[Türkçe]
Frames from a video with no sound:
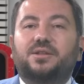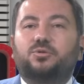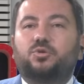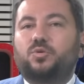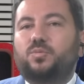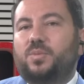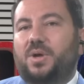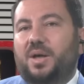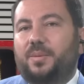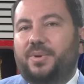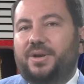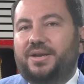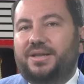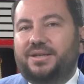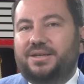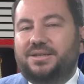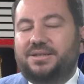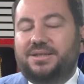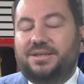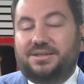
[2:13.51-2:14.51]
Tüm bu
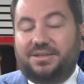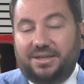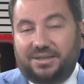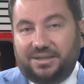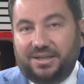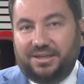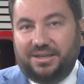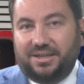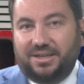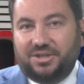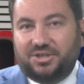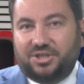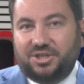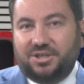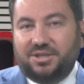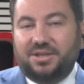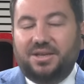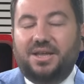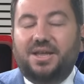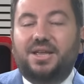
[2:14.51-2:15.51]
haberlerin detayları
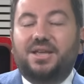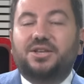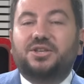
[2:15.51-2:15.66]
için